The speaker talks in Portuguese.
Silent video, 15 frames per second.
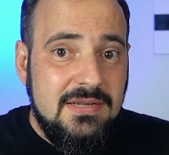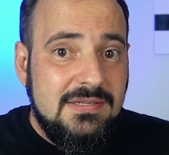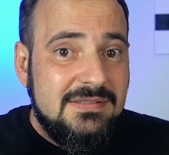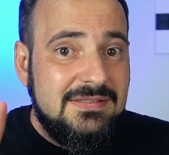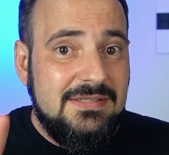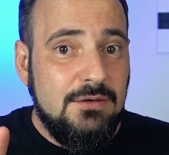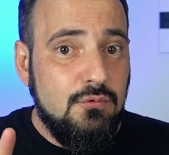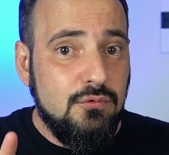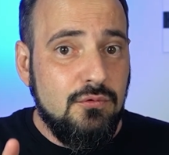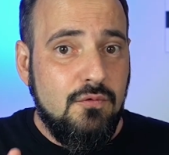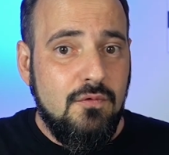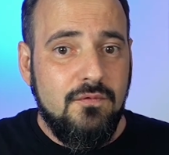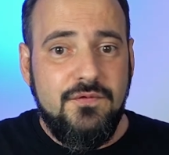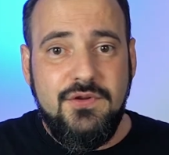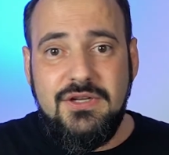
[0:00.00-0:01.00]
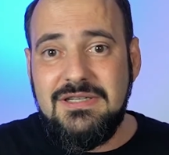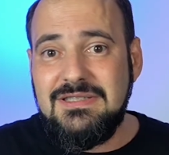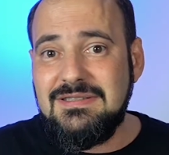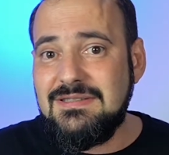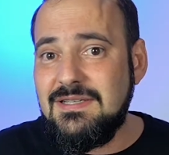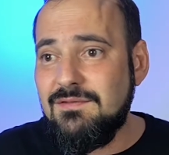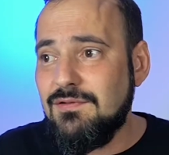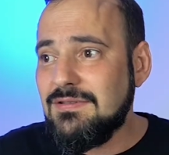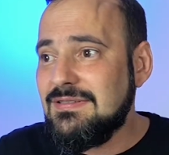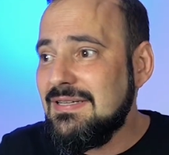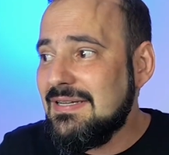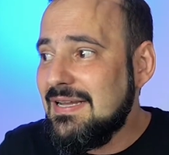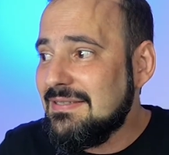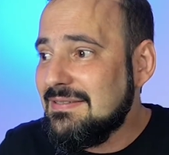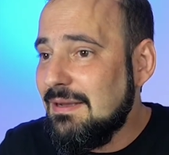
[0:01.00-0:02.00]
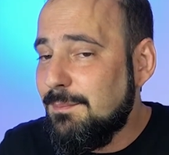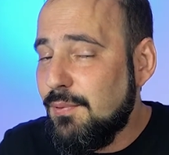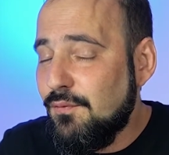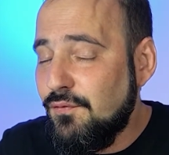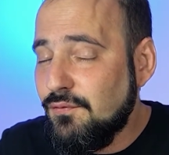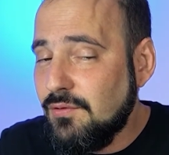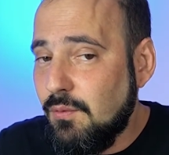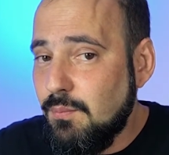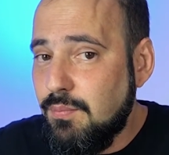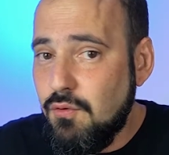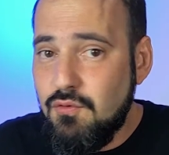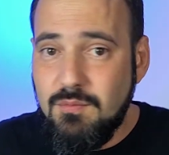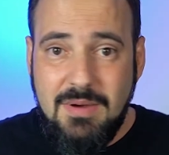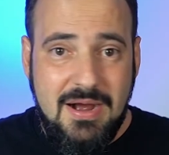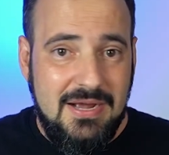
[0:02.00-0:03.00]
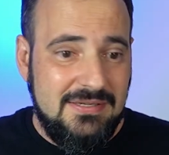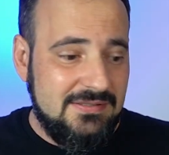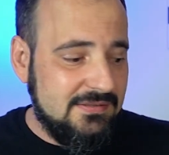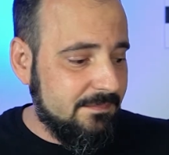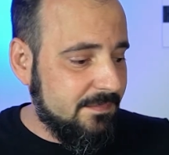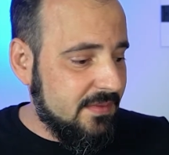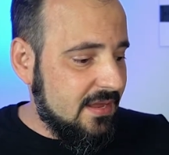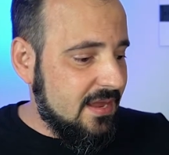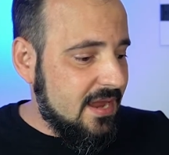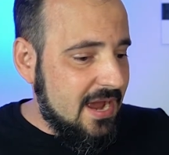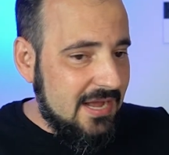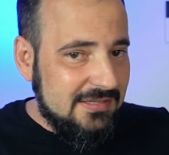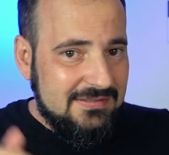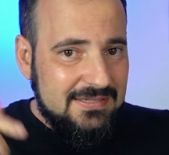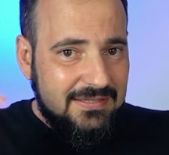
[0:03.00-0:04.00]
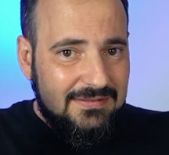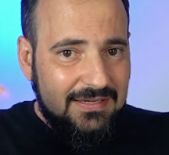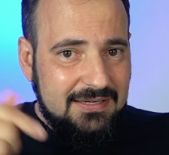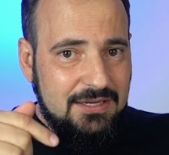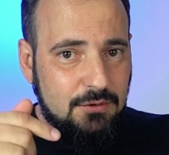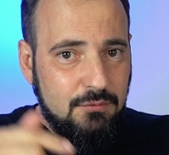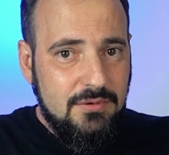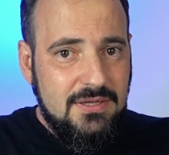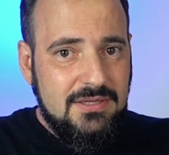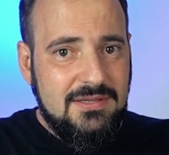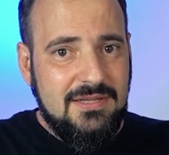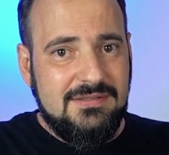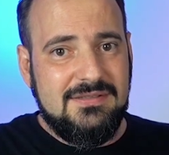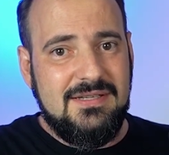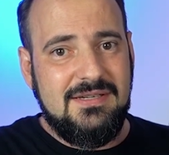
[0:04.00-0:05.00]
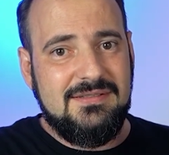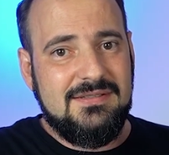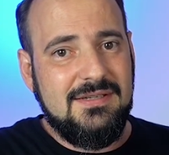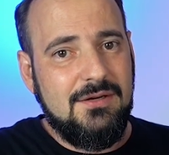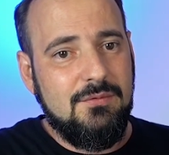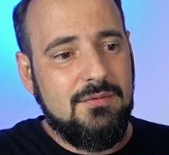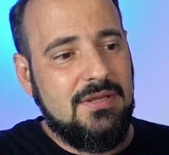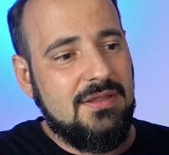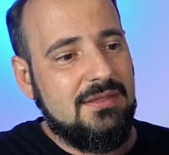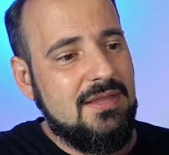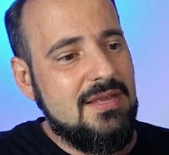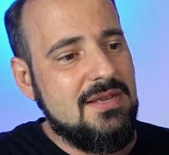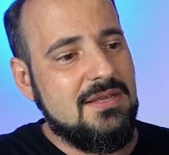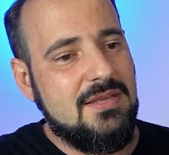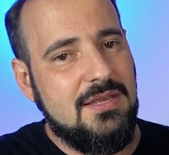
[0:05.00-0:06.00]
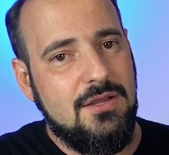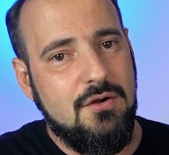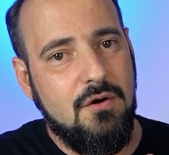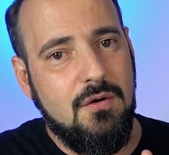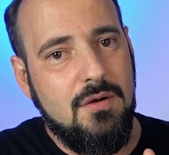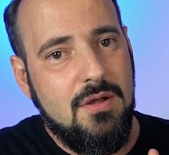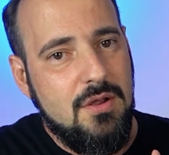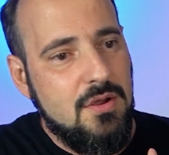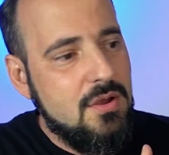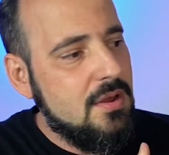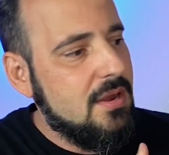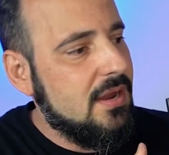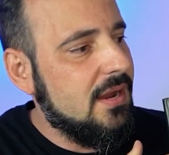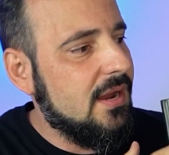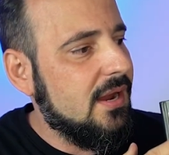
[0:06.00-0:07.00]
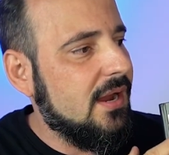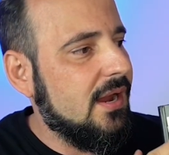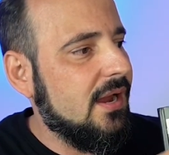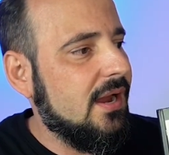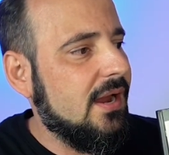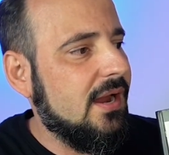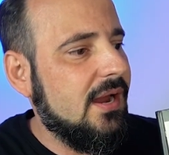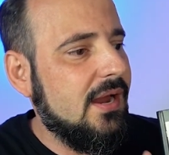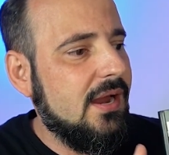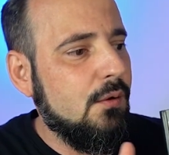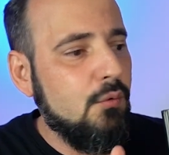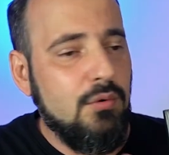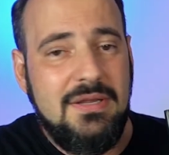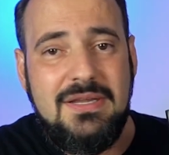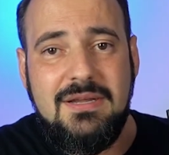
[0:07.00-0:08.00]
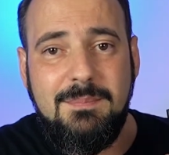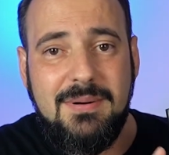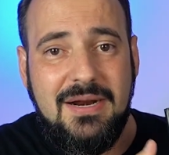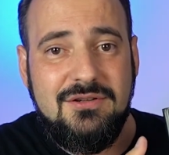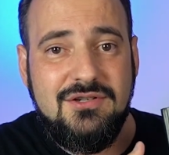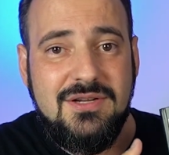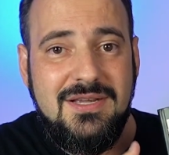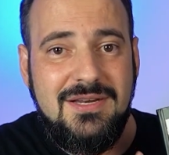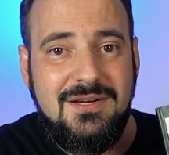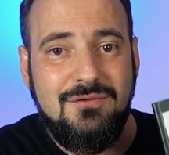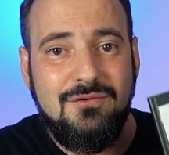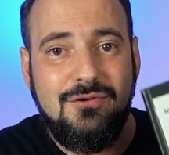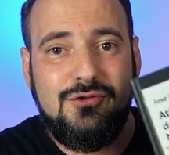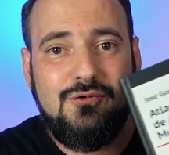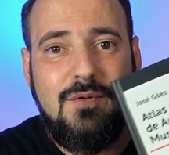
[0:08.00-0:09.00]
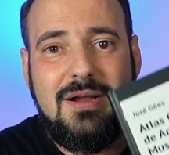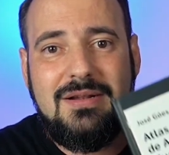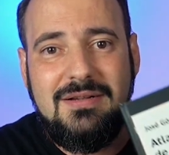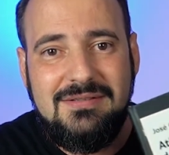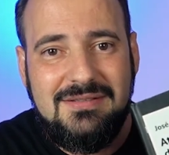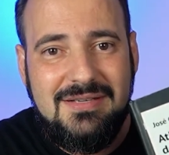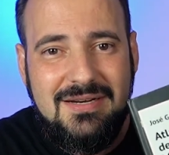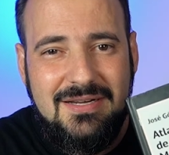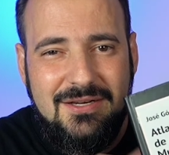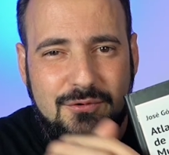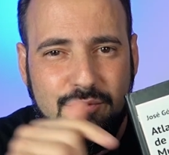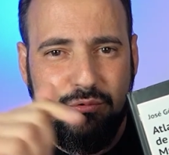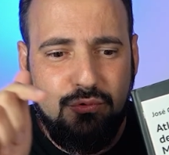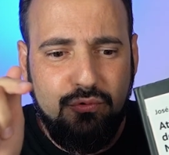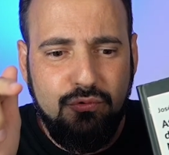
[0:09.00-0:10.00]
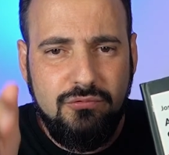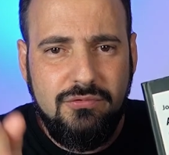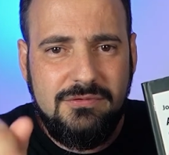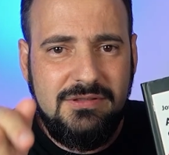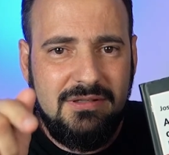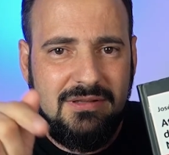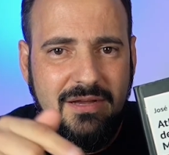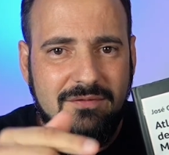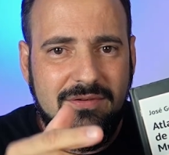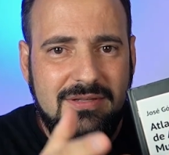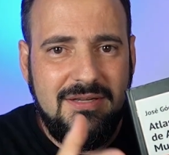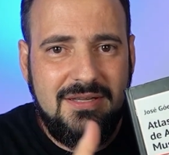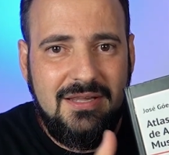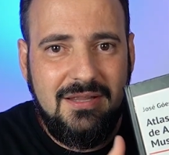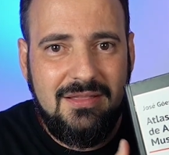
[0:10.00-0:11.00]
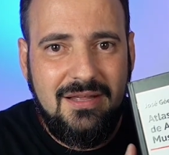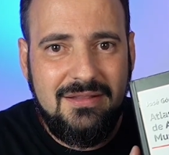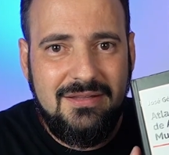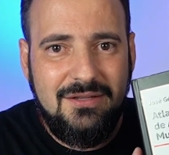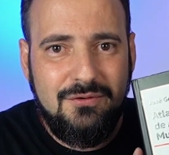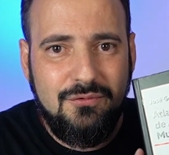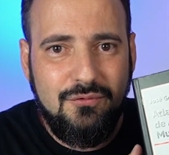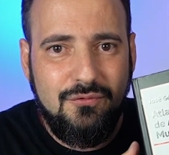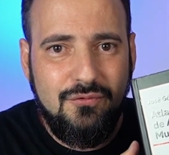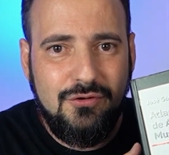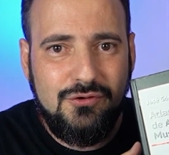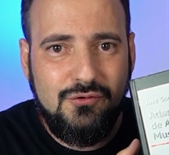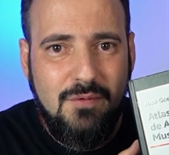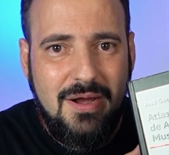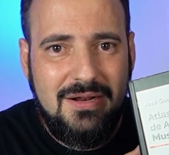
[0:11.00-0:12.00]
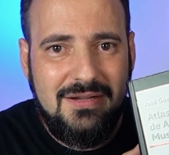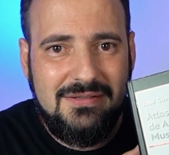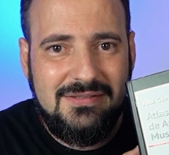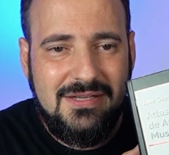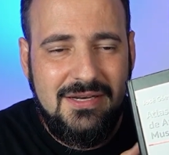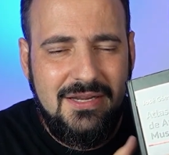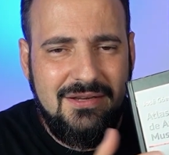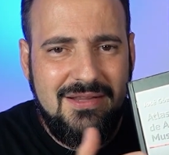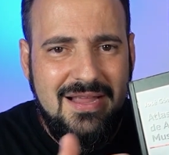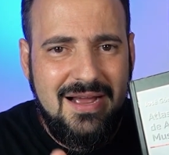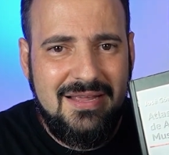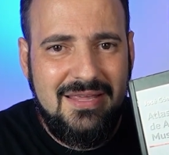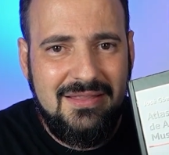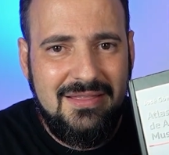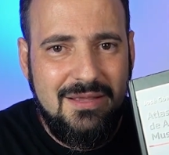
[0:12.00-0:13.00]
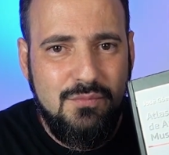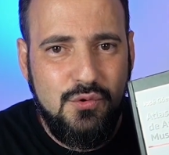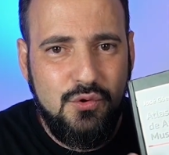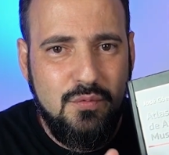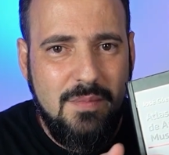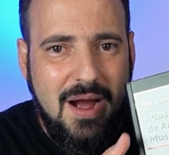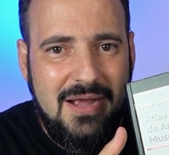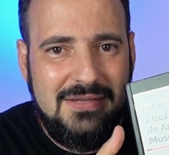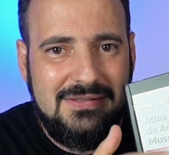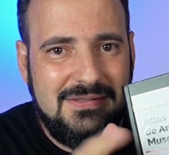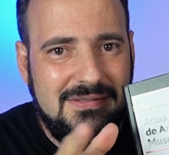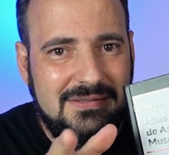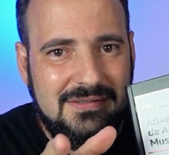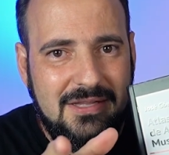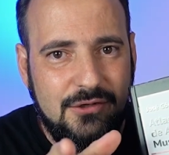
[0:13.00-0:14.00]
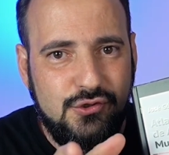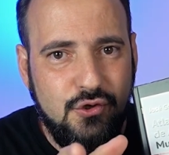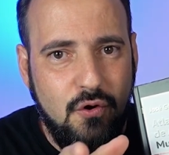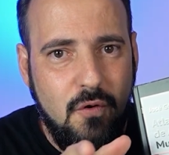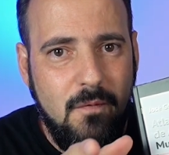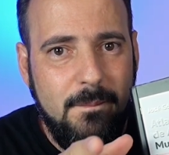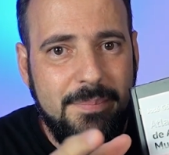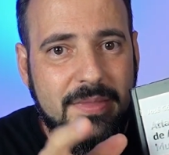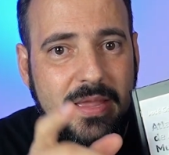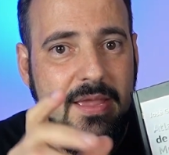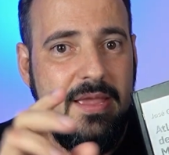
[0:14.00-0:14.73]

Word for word: Segundo convite, se você quer se aprofundar um pouco mais, Acesse aqui o link da descrição, que tem aqui, ó, é, o link para adquirir o nosso Atlas Clínico. Tudo que você está vendo aqui está dentro do nosso Atlas Clínico, que aqui tem muito mais, tá show?